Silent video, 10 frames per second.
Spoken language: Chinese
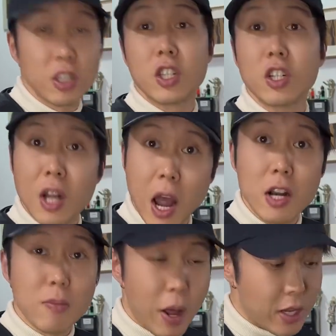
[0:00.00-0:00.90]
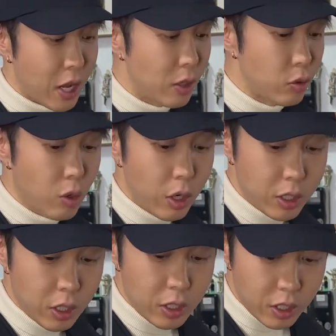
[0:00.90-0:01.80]
其实还是蛮难的，需要一
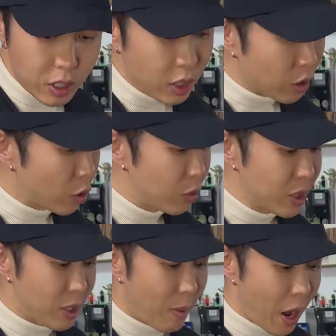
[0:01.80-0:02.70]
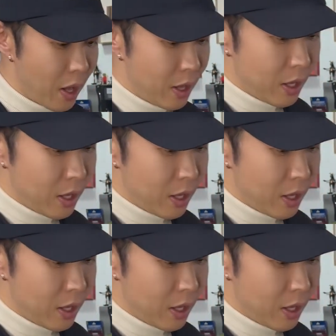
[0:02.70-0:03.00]
定一定的功底吧。